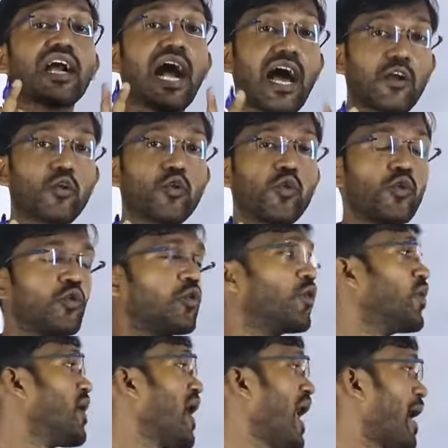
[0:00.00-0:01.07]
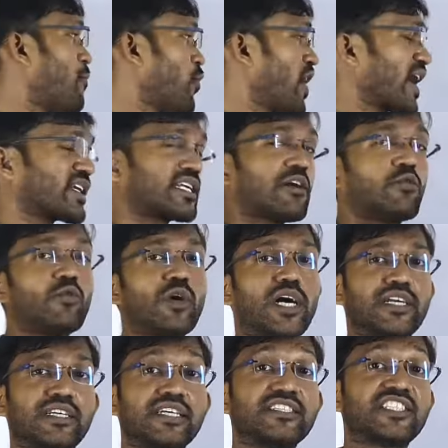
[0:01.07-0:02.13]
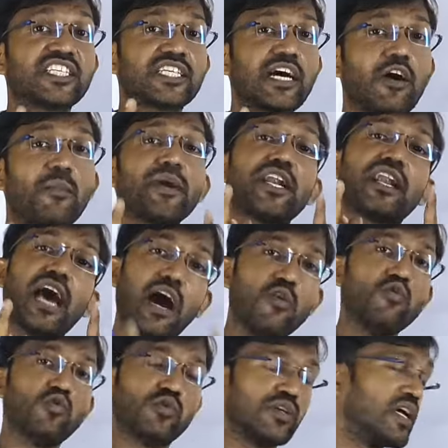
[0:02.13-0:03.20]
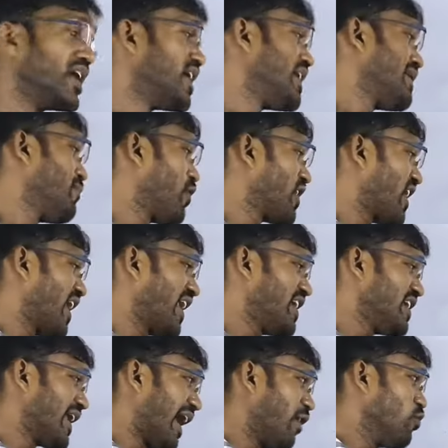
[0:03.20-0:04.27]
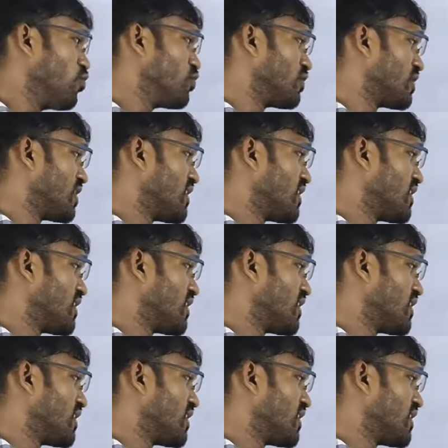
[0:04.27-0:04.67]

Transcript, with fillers: কারক হলো এমন একটা ওয়ার্ড যেটা হবে নাউন এবং এই নাউন